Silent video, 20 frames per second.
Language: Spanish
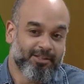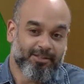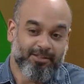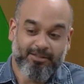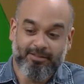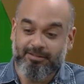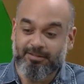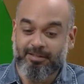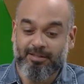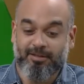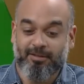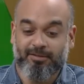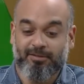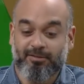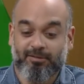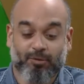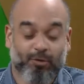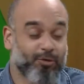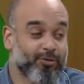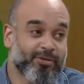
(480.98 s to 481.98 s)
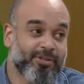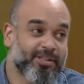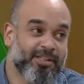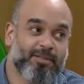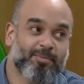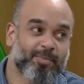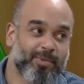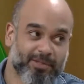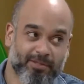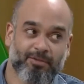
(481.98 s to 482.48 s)
y se, todo se
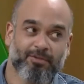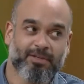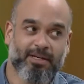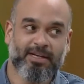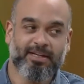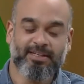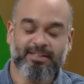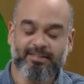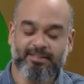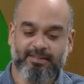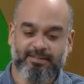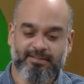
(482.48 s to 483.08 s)
despersonaliza,